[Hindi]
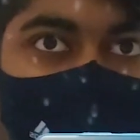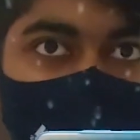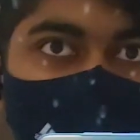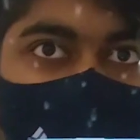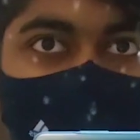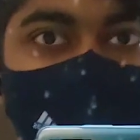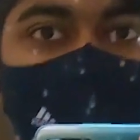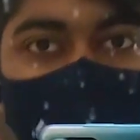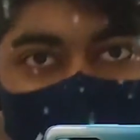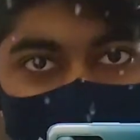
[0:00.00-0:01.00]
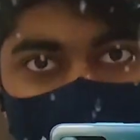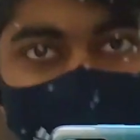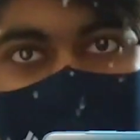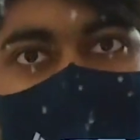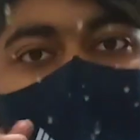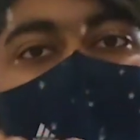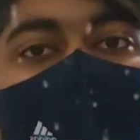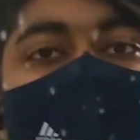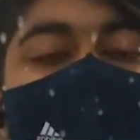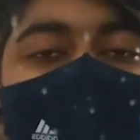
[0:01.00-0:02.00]
के बारे में बात करूँगा
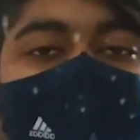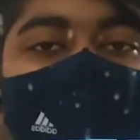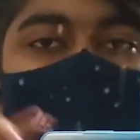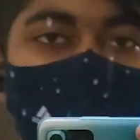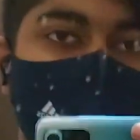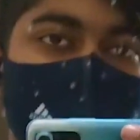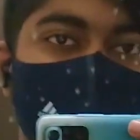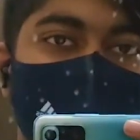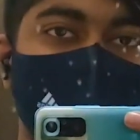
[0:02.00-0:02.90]
तो या सोफा